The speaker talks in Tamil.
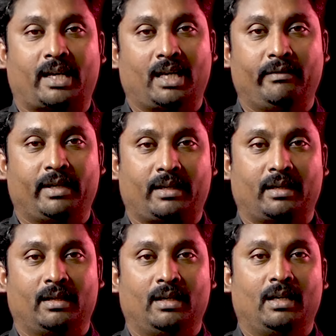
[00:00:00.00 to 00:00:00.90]
கேள்வி
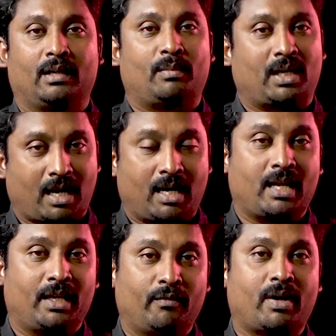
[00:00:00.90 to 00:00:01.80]
இருக்குது பட்
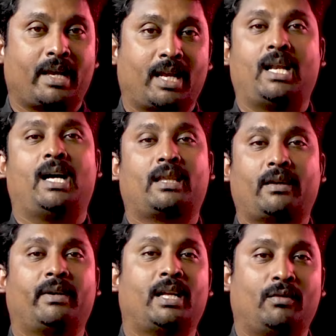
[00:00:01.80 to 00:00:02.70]
ஆனால் இவங்க எல்லாத்த
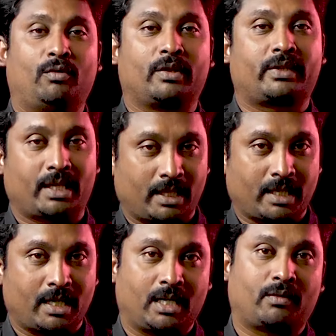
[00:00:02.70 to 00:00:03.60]
விட ஒரு சிறந்த
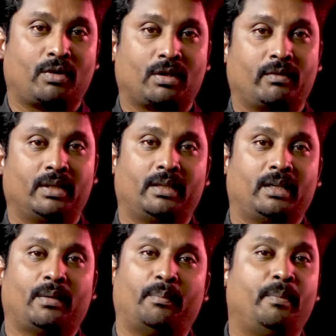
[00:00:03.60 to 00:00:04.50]
நெட்ஒர்க் வந்து
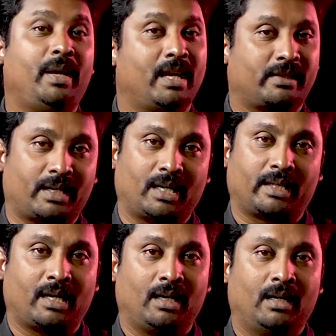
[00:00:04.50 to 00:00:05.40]

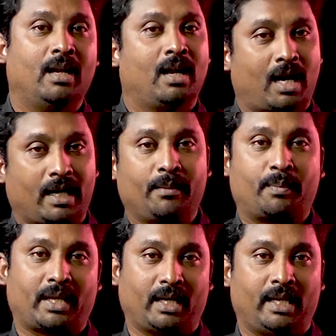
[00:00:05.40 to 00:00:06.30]
பிஎஸ்என்எல் தான்
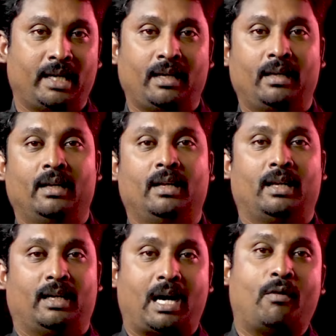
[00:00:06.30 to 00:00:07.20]
அடிப்படையிலேயே
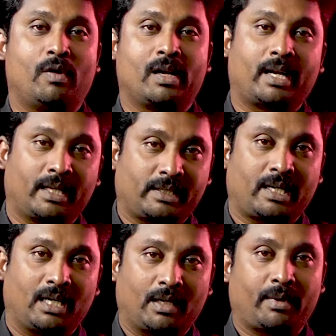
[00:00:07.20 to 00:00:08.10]
அவங்க
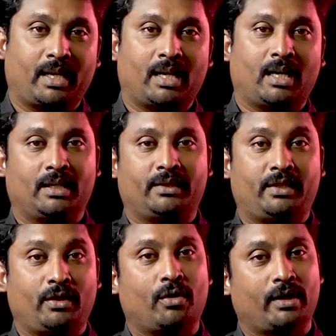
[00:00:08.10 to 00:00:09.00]
நினச்சாங்க அப்படின்னா
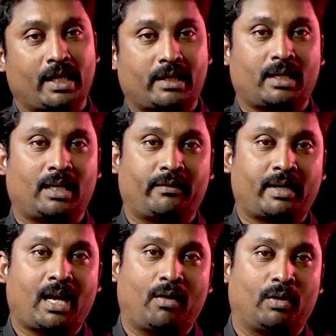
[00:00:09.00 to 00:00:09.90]
ஜியோ ஏர்டெல்லை
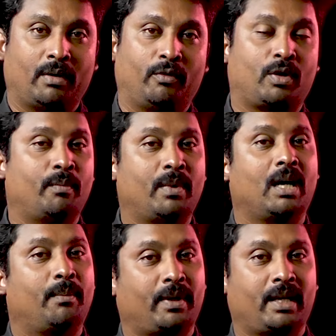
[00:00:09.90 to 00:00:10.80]
விட அவங்க ஒரு
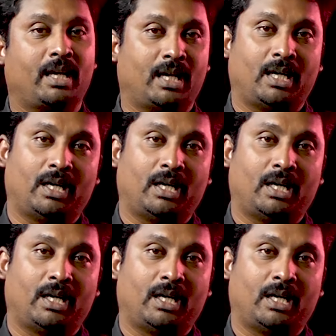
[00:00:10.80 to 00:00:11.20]
மிகப்பெரிய